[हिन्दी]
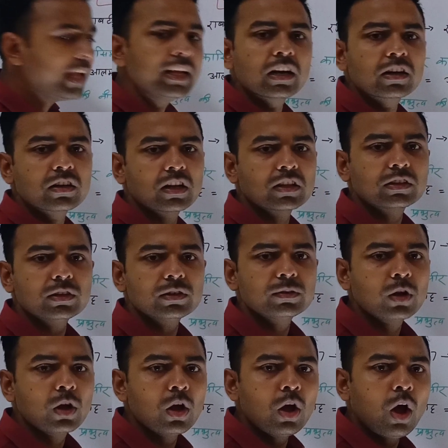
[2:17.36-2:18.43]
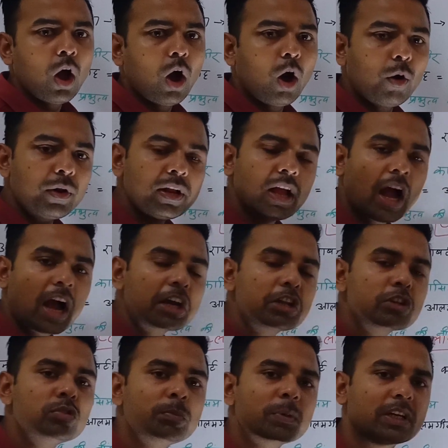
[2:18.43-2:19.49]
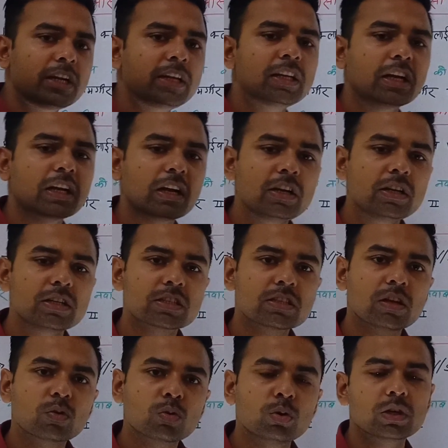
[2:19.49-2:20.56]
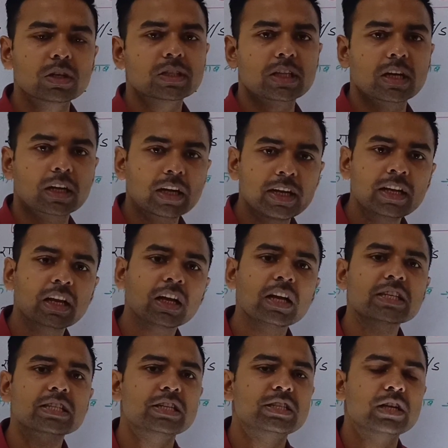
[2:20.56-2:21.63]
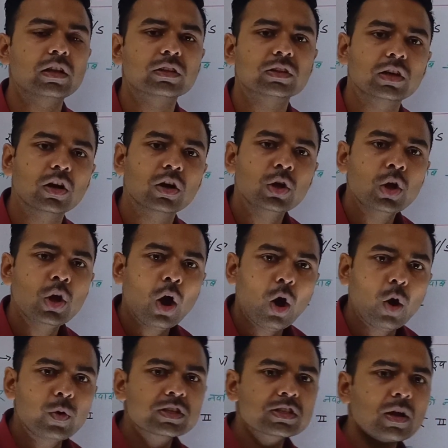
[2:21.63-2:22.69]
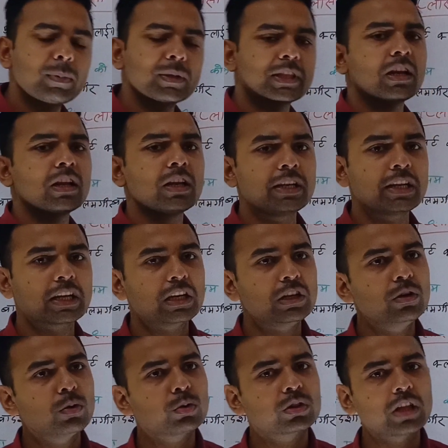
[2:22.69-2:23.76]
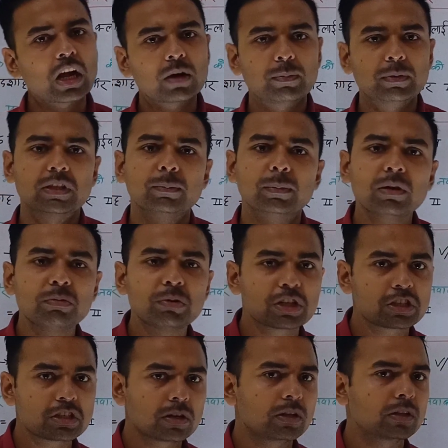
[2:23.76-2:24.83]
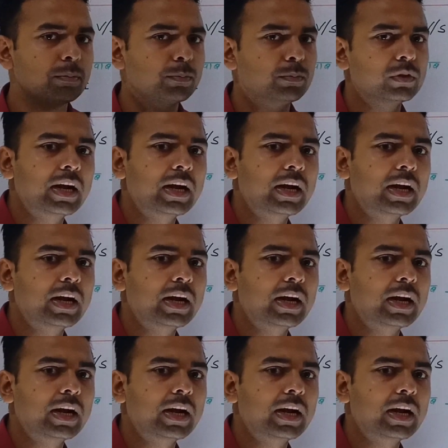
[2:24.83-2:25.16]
यही घटना था और एक अंग्रेजों में कहीं ना कहीं इसका खुन्नस था कहीं ना कहीं इसका जलन था और इसका बदला लेने के लिए वो ताक पे थे मतलब नज़र एकदम